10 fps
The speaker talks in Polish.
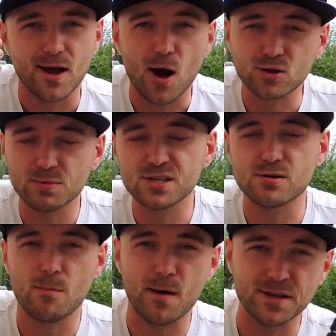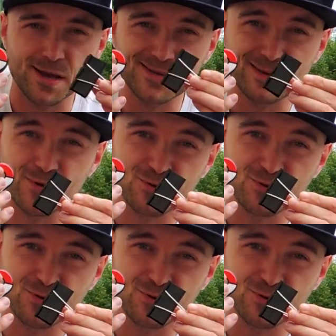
automatyczne łapanie za